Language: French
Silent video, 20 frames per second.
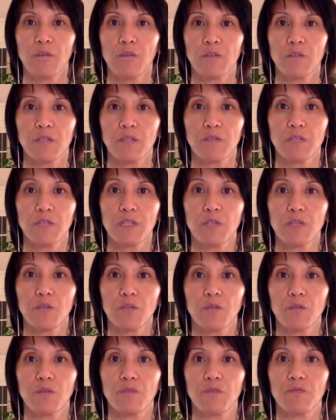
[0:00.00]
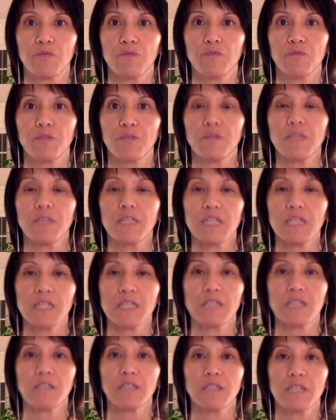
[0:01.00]
Donc ça veut dire que vous avez des
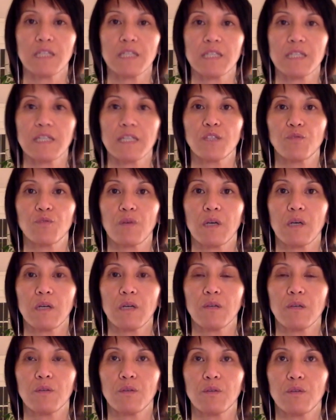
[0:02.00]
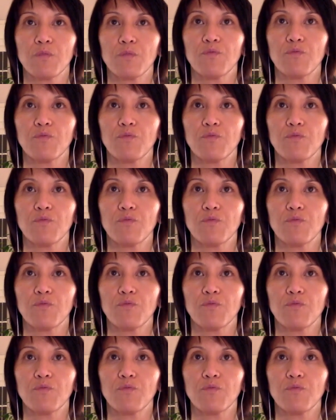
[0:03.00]
attentes à ce qu'elle soit euh,